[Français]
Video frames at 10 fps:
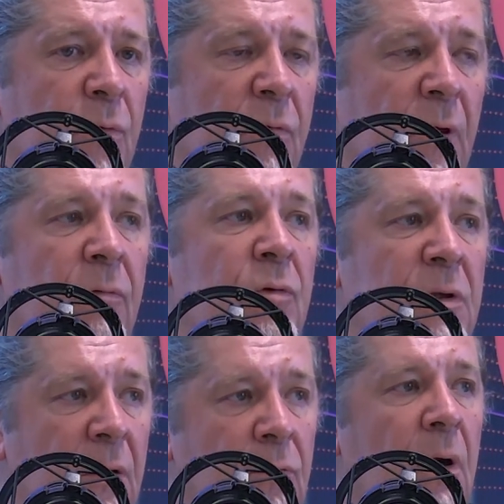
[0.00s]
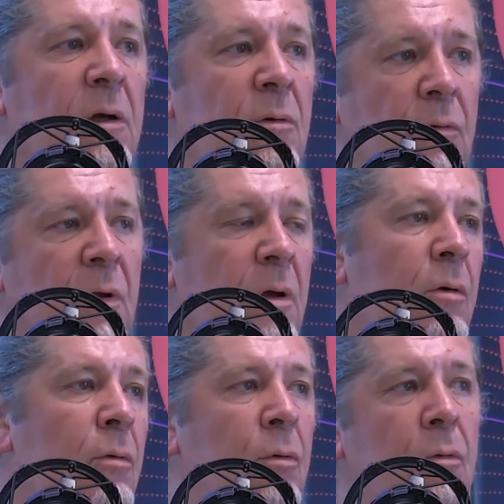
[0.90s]
pour faire venir de la
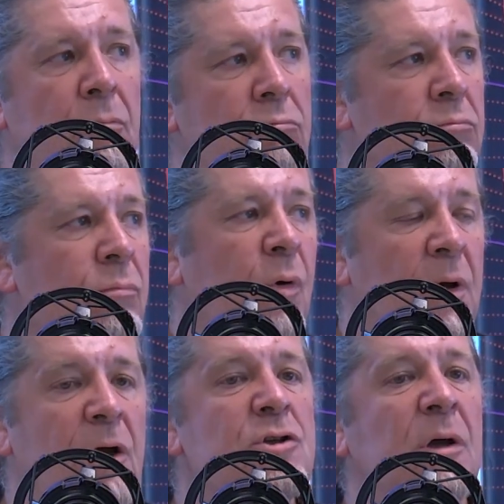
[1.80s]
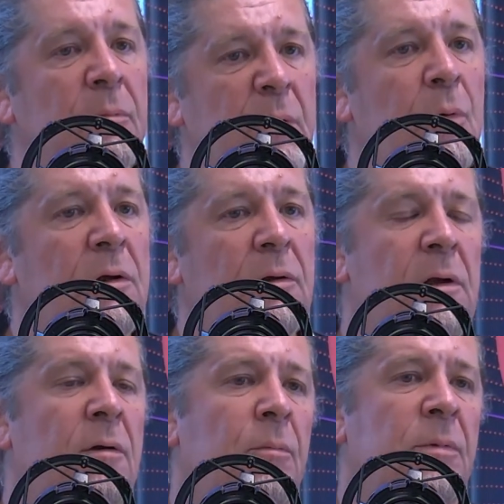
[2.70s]
clientèle, pour élargir un petit peu la
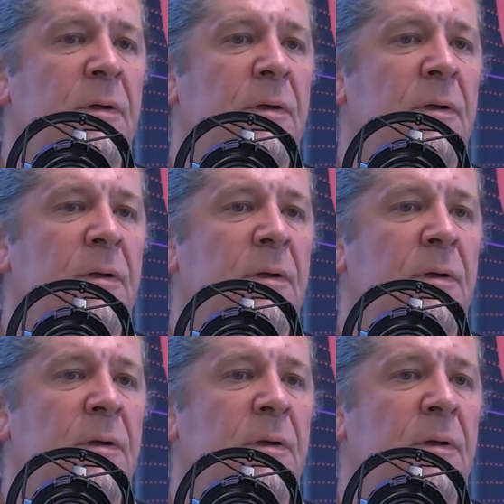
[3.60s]
clientèle